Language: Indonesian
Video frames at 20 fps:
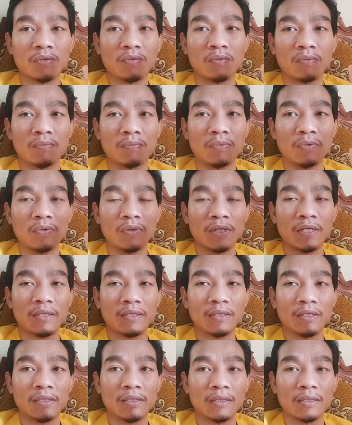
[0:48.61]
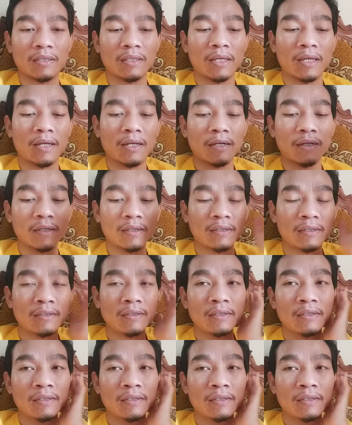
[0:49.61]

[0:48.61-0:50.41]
kumpulan tentang